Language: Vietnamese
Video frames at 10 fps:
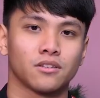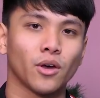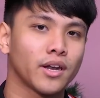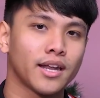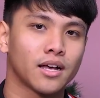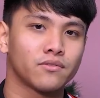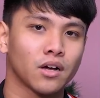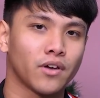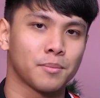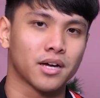Cho nên là với
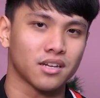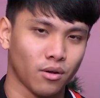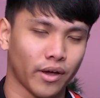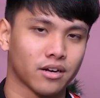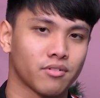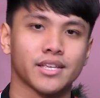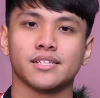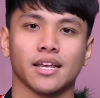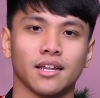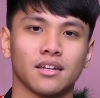cái việc mà kích hoạt Ray
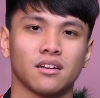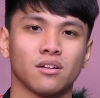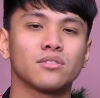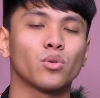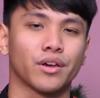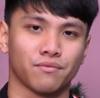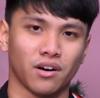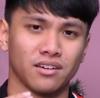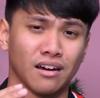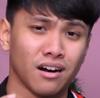Tracing lên nó tuyệt
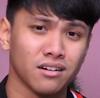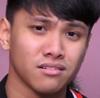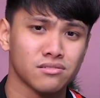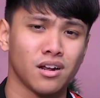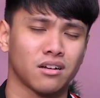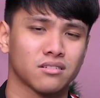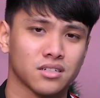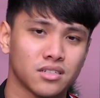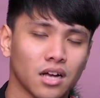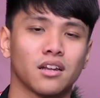vời hơn
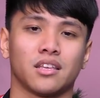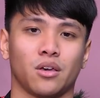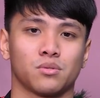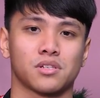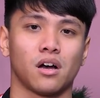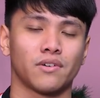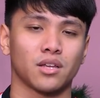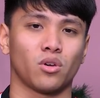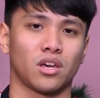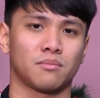rất là nhiều so với
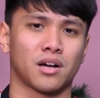cái chuyện